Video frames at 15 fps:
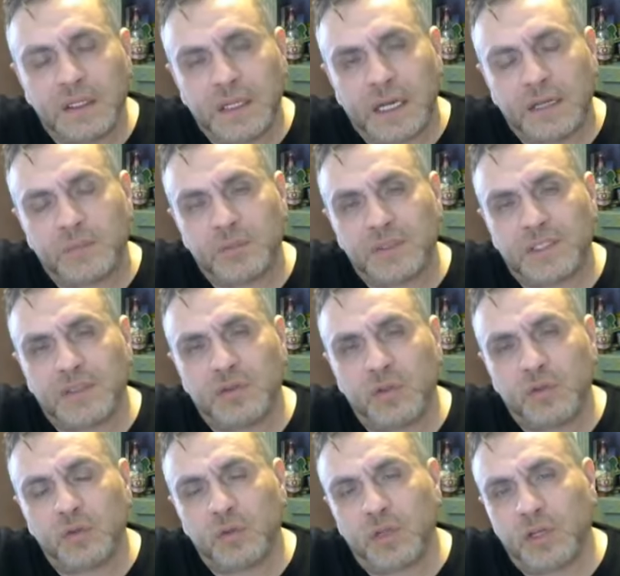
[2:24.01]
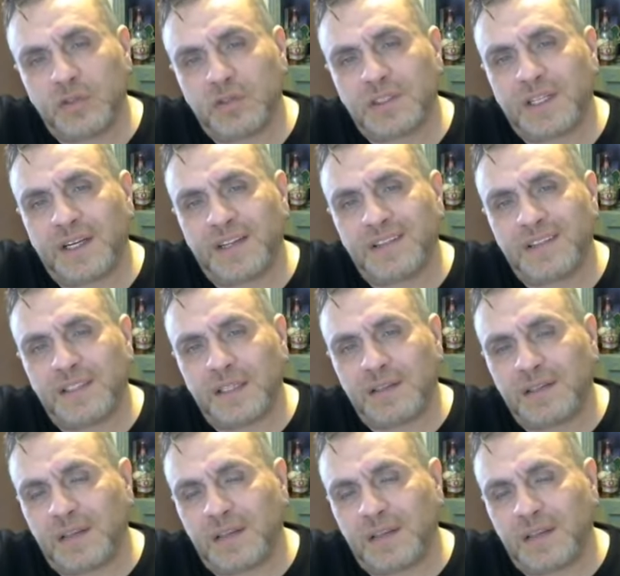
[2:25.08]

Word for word: Yani bu Satürn Uranüs karesi